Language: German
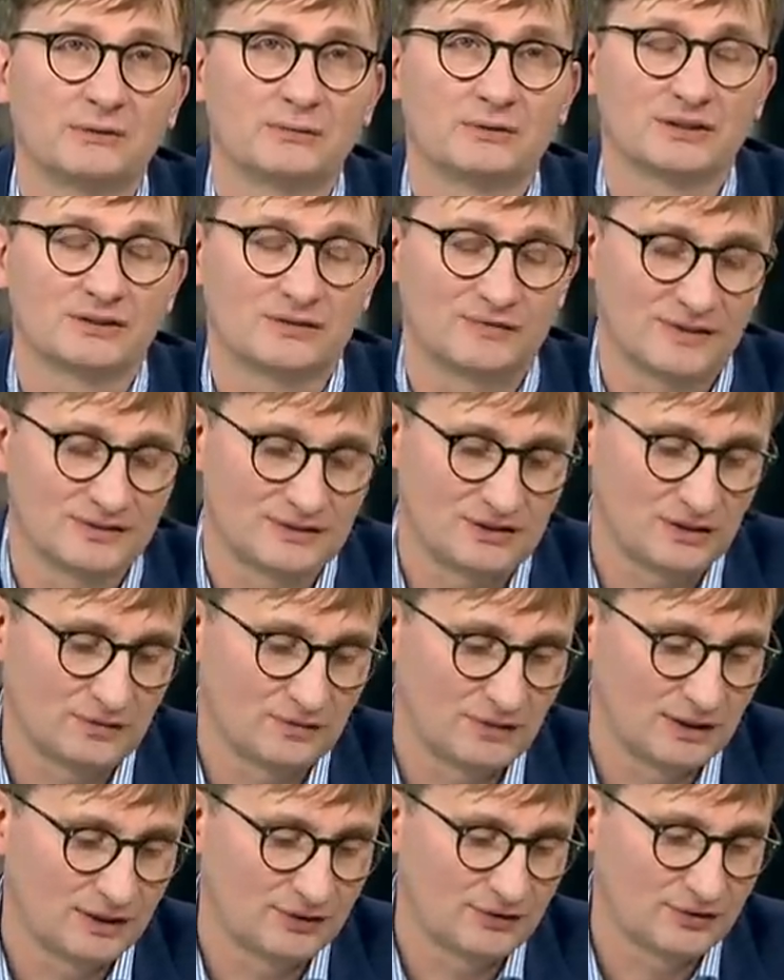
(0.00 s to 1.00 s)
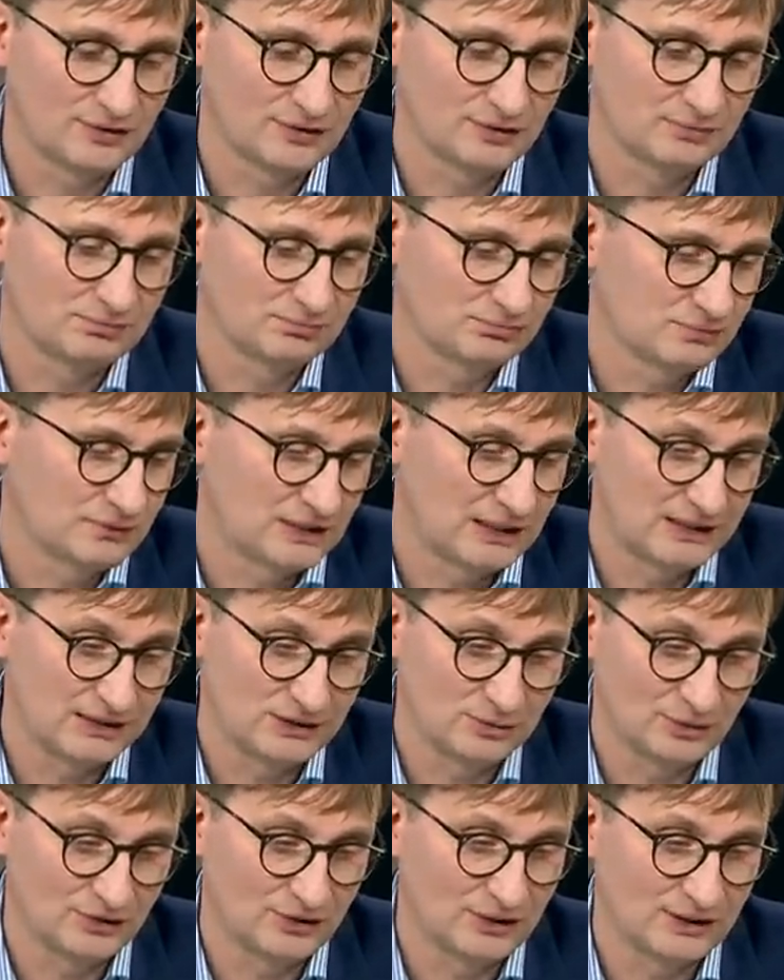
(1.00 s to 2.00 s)
aber das, was ich weiß, ähm, kann
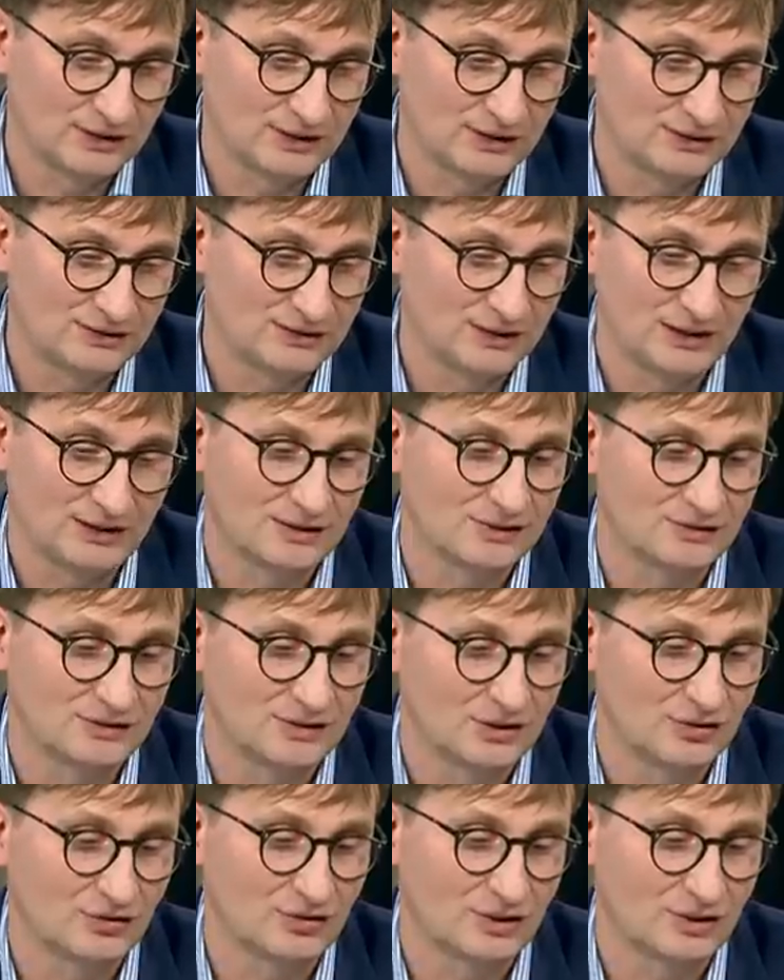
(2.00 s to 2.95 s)
ich nur sagen, ich sehe das nicht.